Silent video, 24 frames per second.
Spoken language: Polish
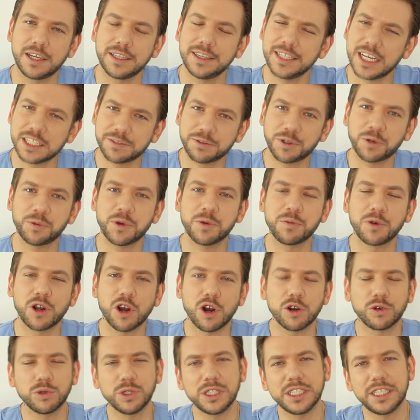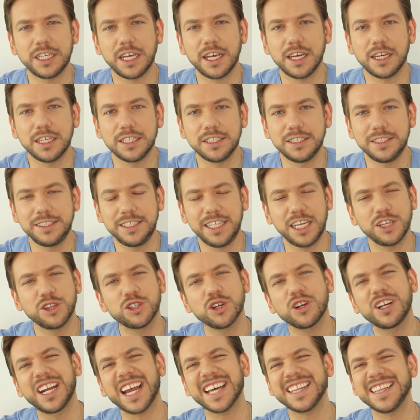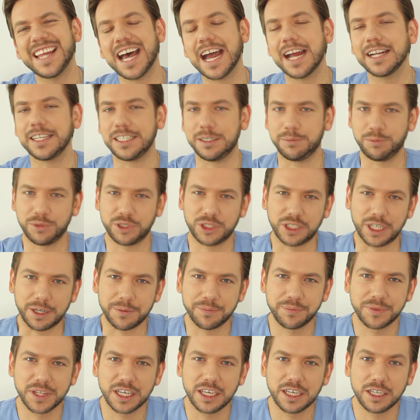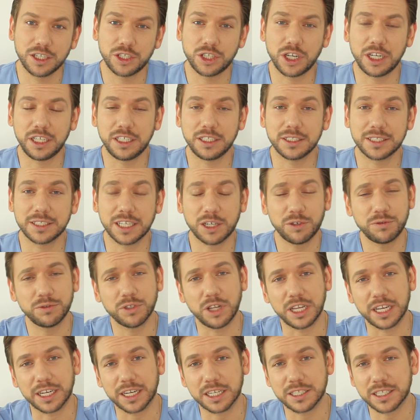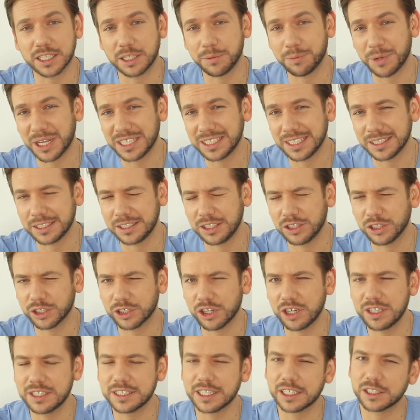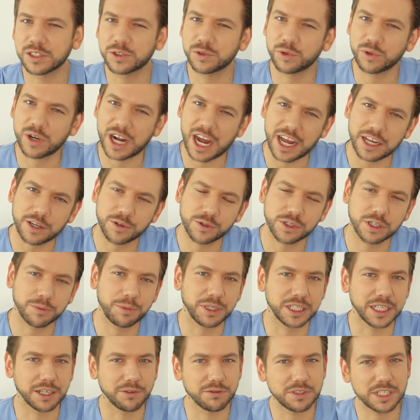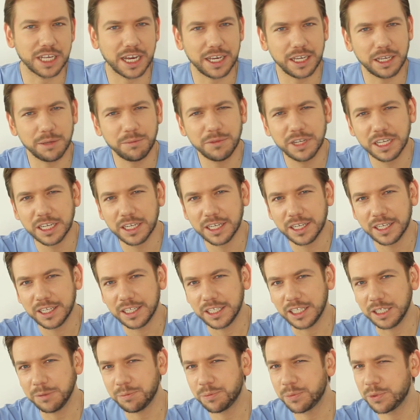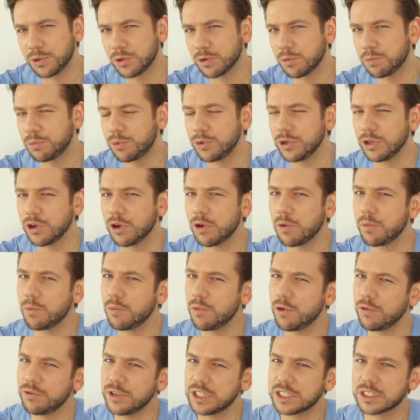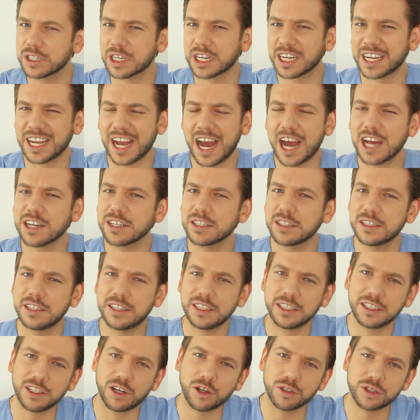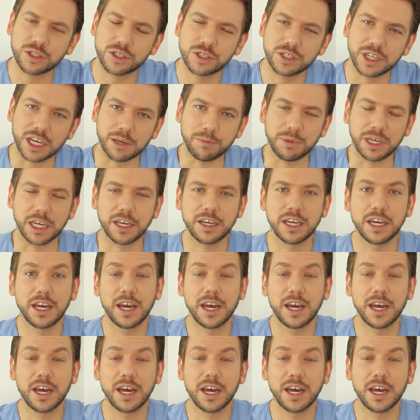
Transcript: Nazwałbym go ogólnie niedogadaniem się. Czyli zarówno lekarz, jak i pacjent nie do końca słuchają siebie nawzajem i próbują mówić każdy od siebie.